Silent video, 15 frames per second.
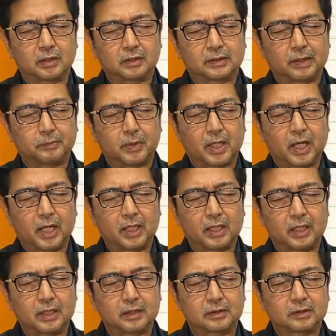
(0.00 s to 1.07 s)
sa pangalan
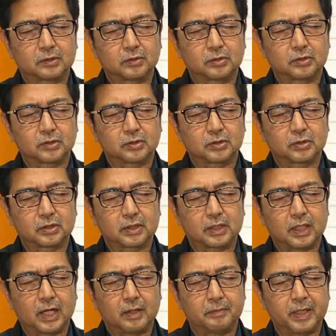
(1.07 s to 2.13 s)
ni Jesus.
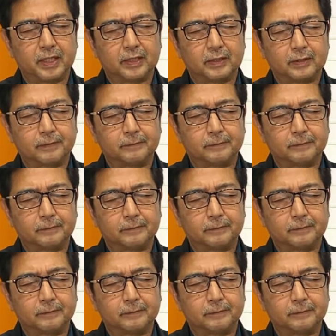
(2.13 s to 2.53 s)
Amen.